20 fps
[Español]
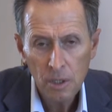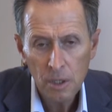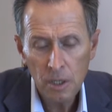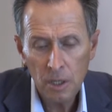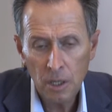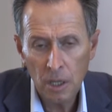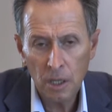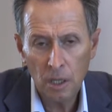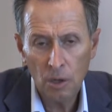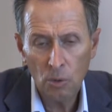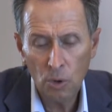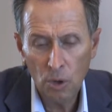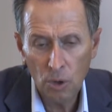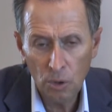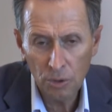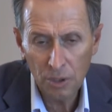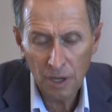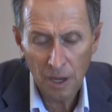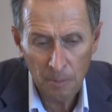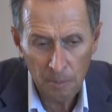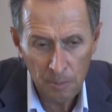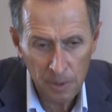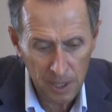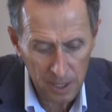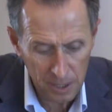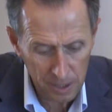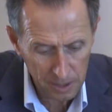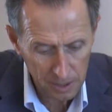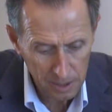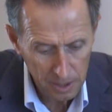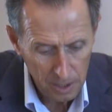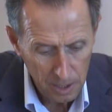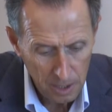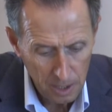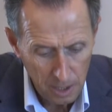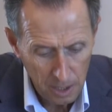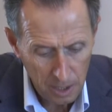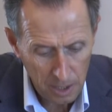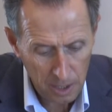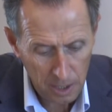y desde luego también,
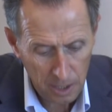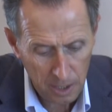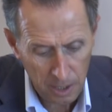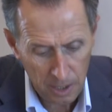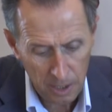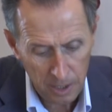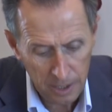eh,